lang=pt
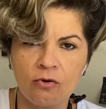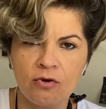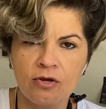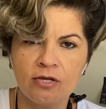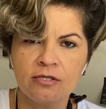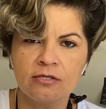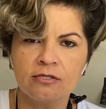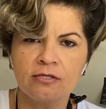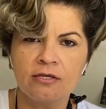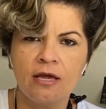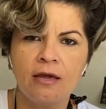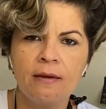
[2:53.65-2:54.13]

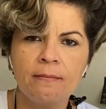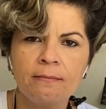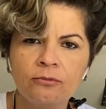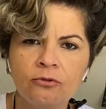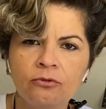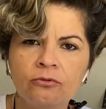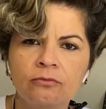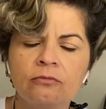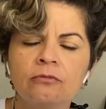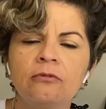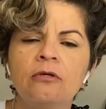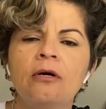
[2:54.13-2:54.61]

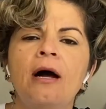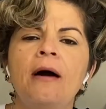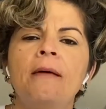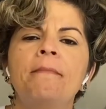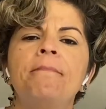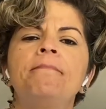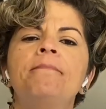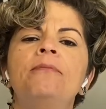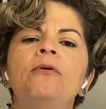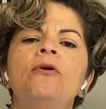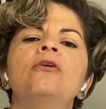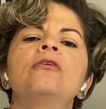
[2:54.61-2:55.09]
recebo
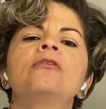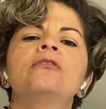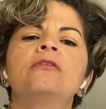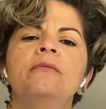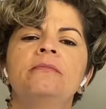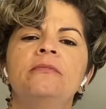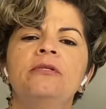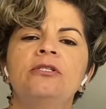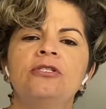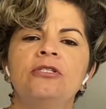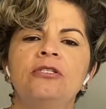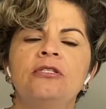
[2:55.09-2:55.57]
após a
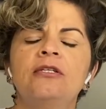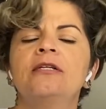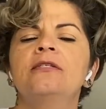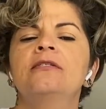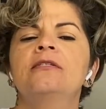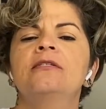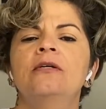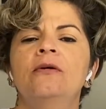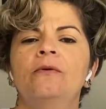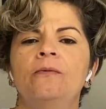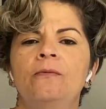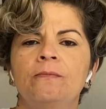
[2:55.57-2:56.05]

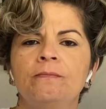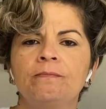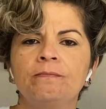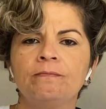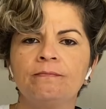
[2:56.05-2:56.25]
meditação.